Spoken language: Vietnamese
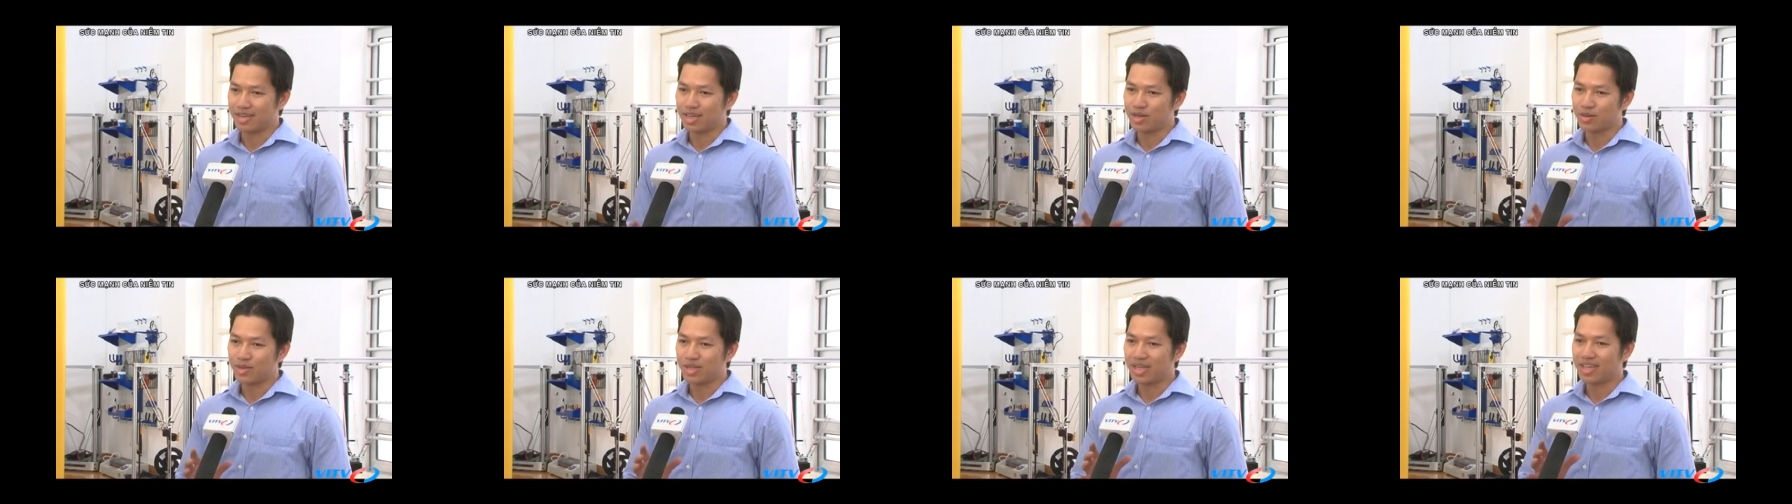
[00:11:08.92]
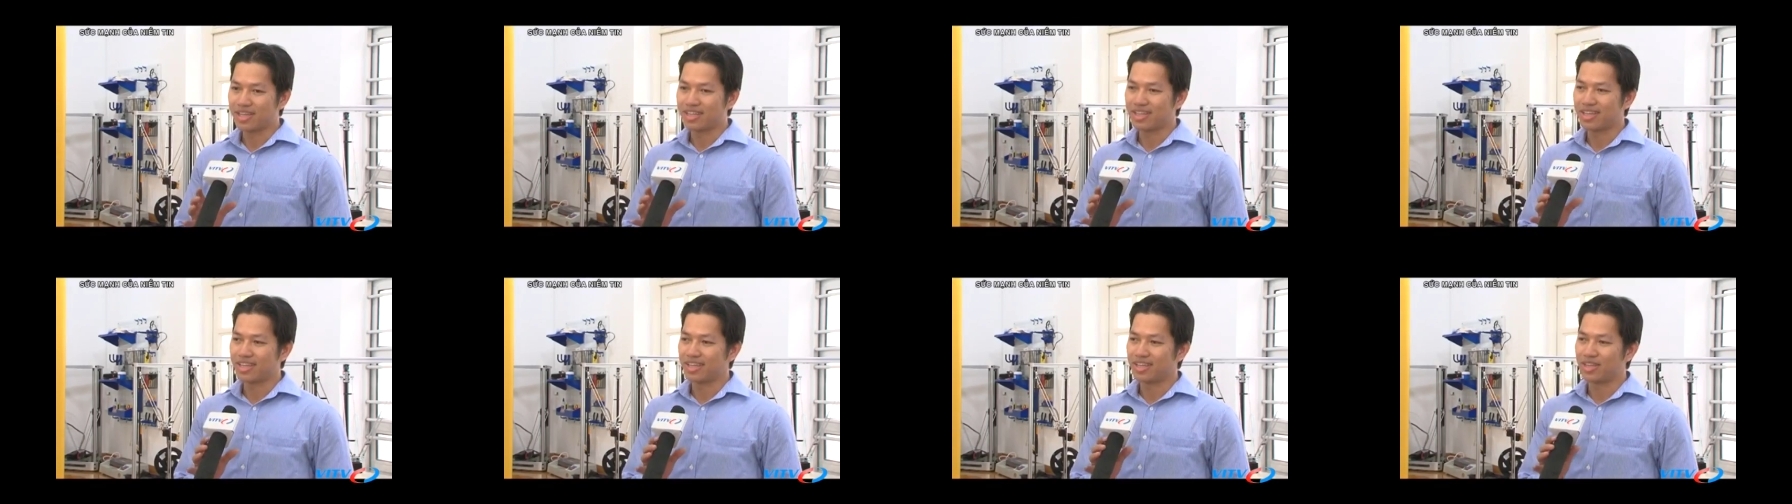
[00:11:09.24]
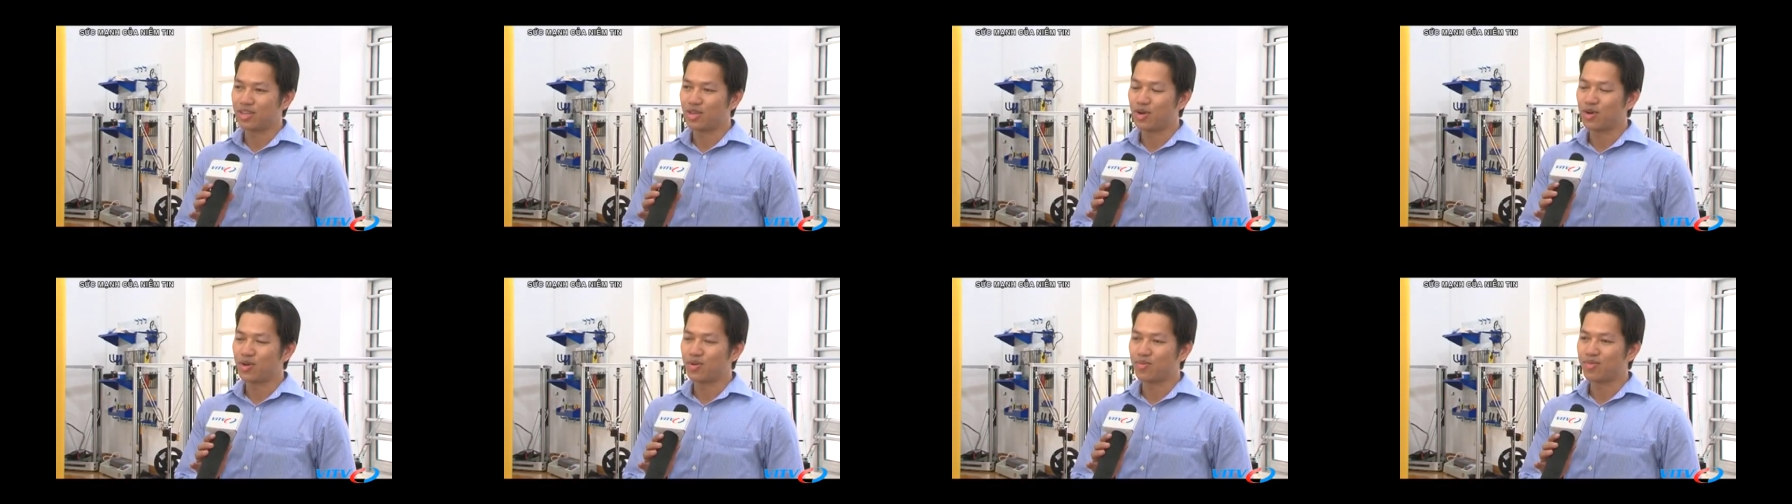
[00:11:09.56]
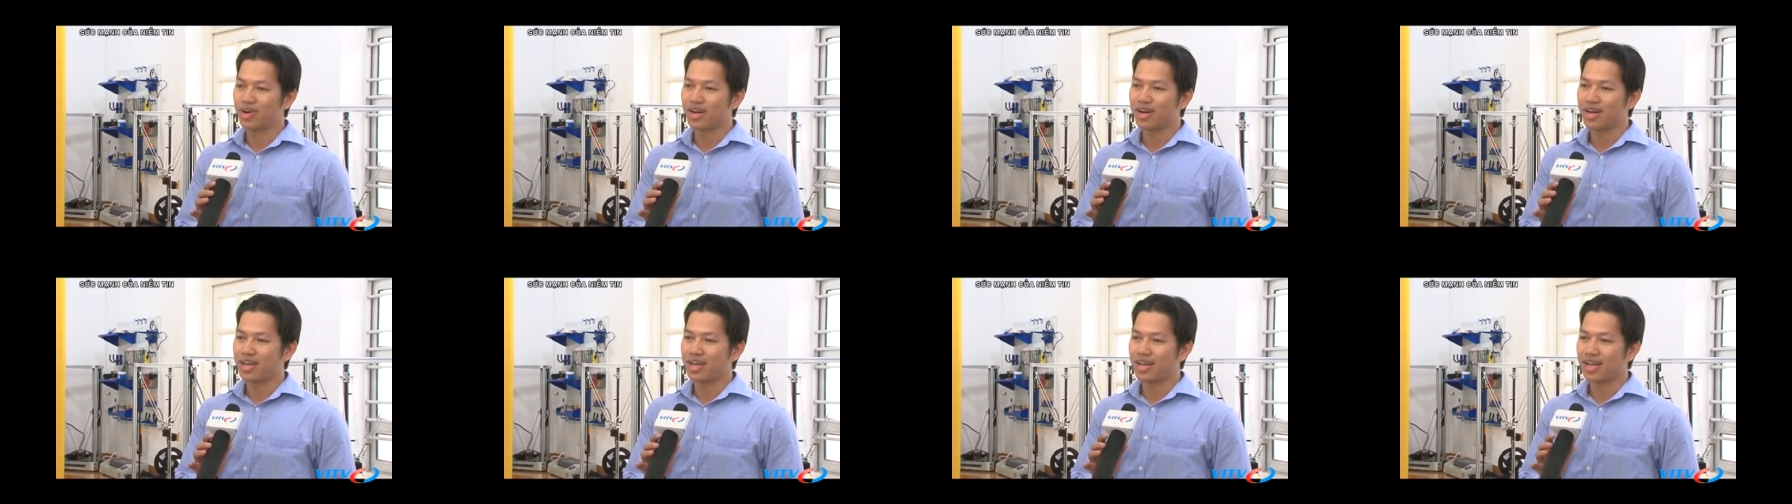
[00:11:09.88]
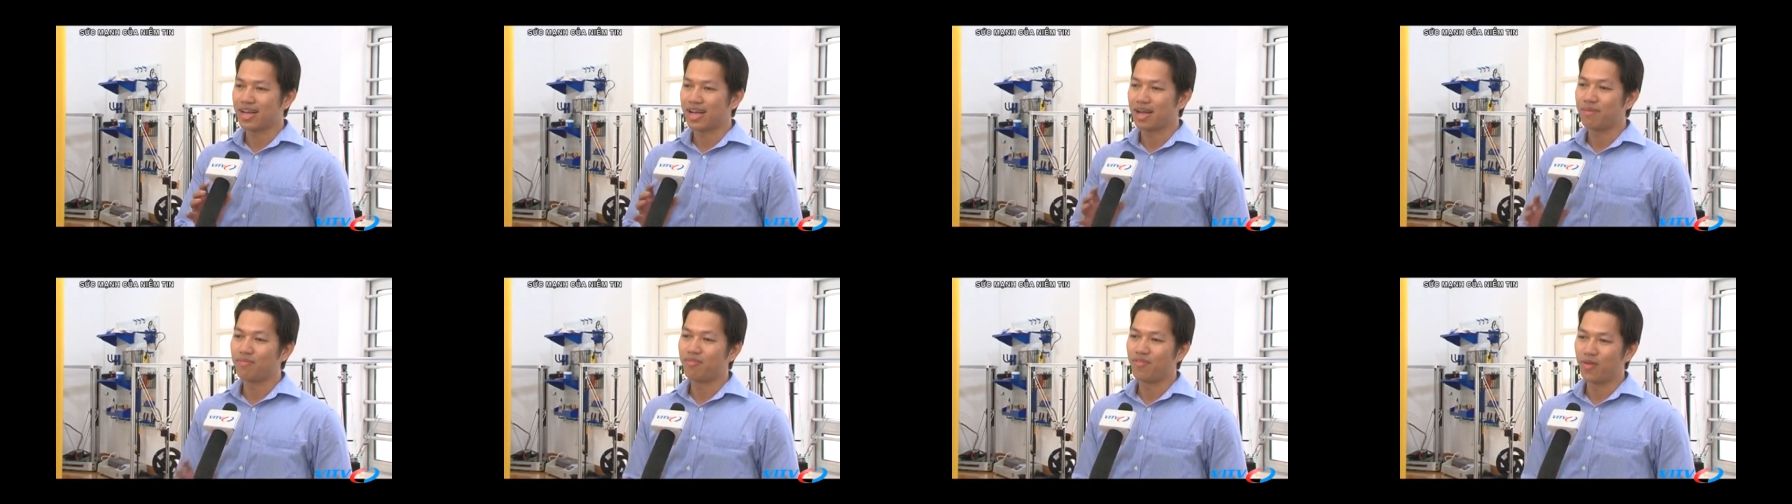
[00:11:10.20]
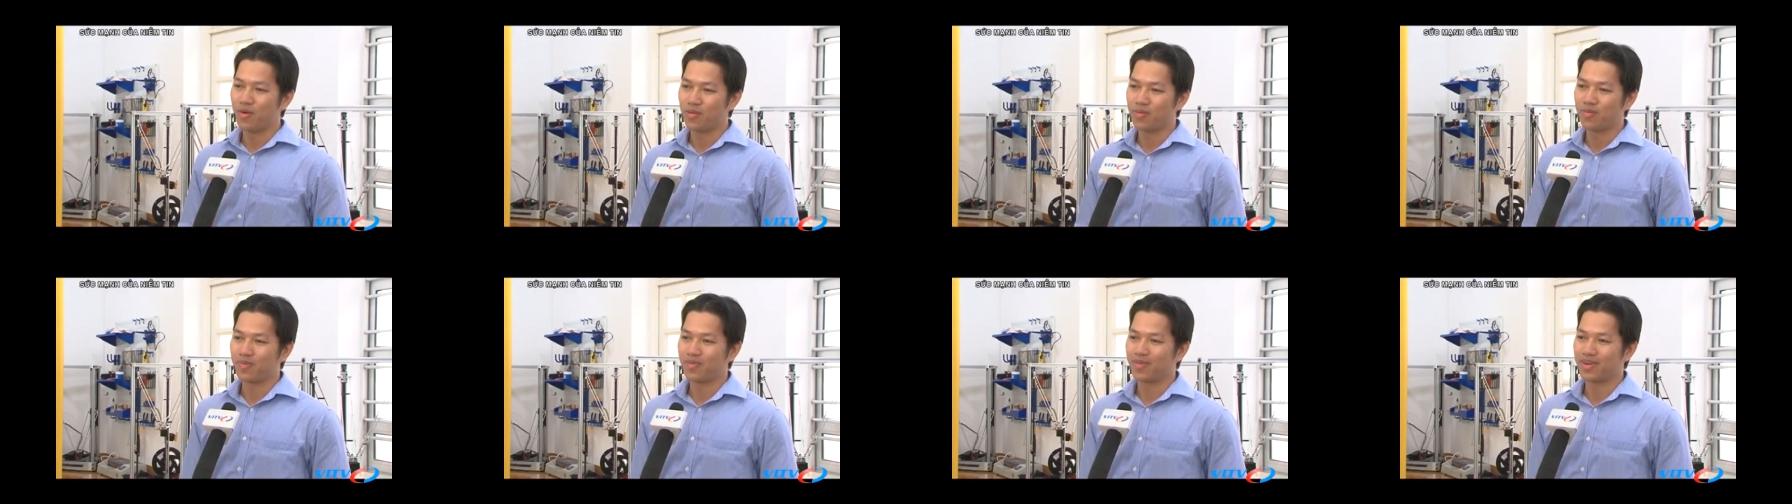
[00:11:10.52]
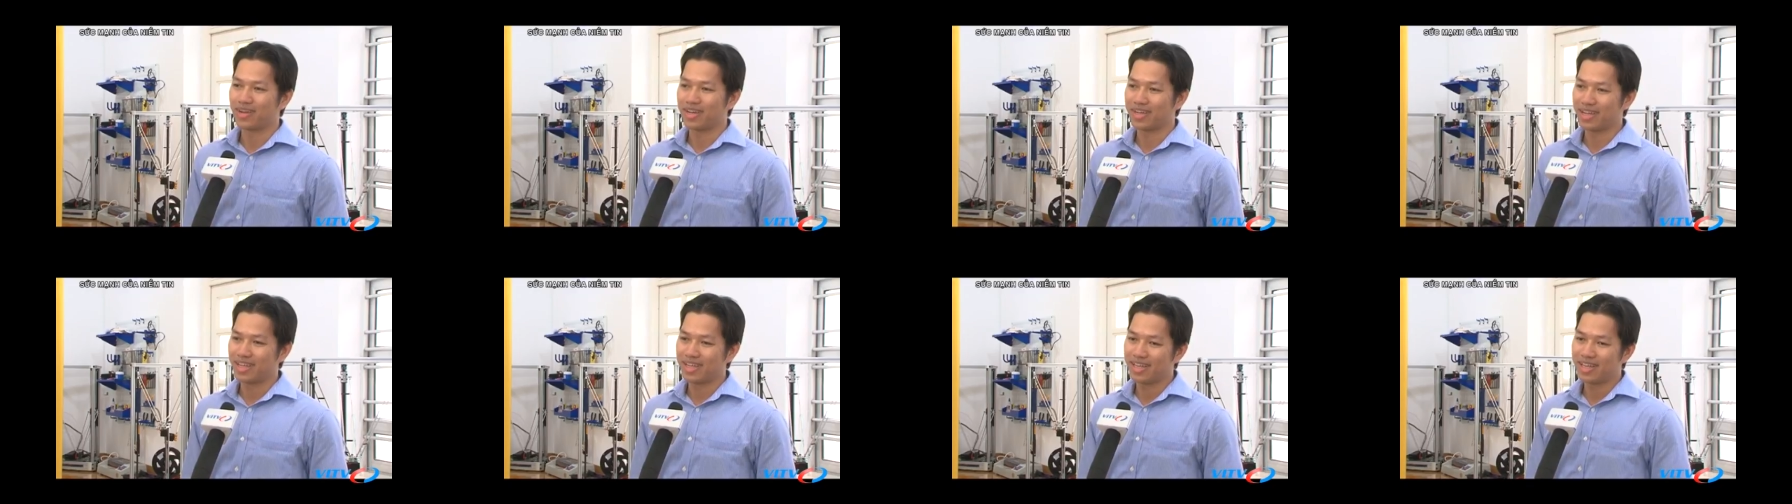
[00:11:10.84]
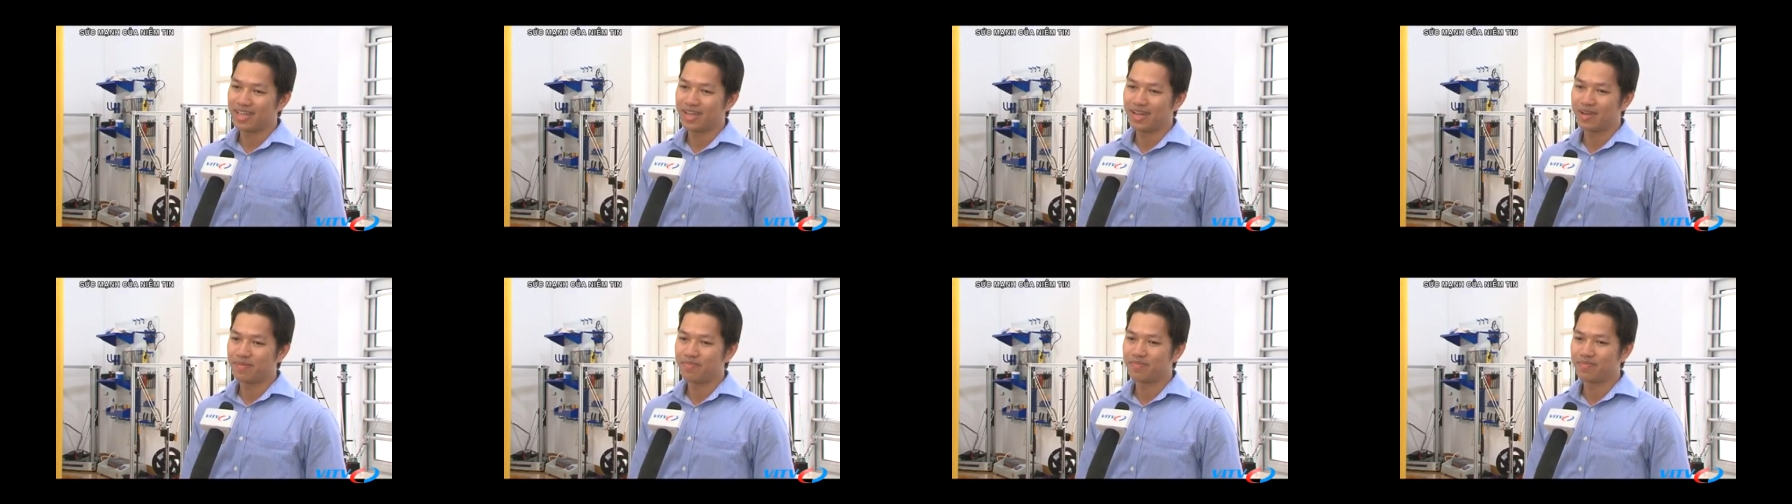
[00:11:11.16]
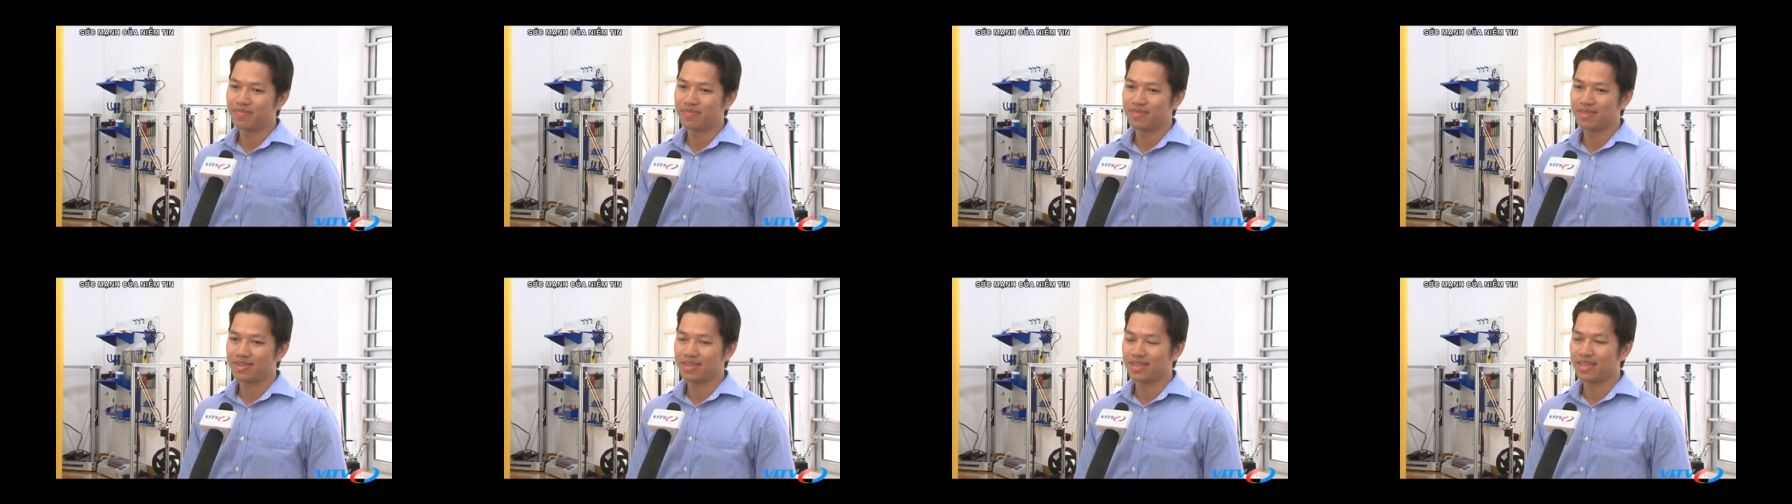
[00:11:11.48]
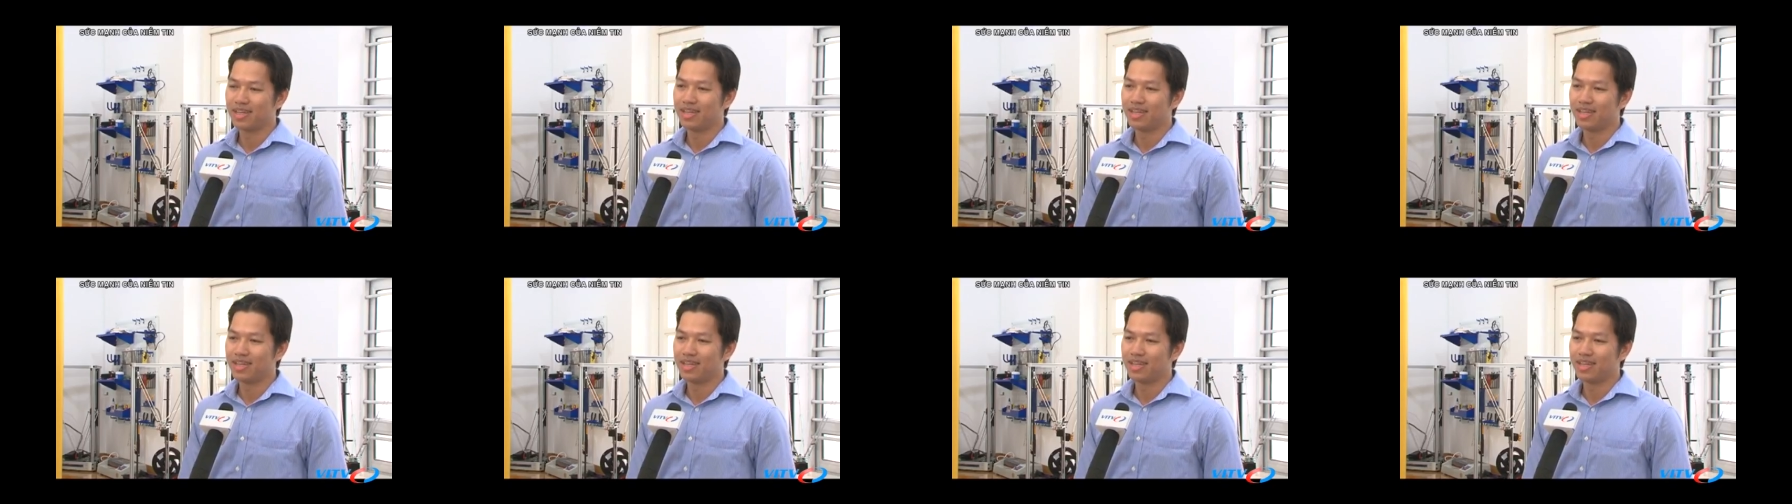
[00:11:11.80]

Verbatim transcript: đầu tiên thì tôi cũng rất là khâm phục cái um,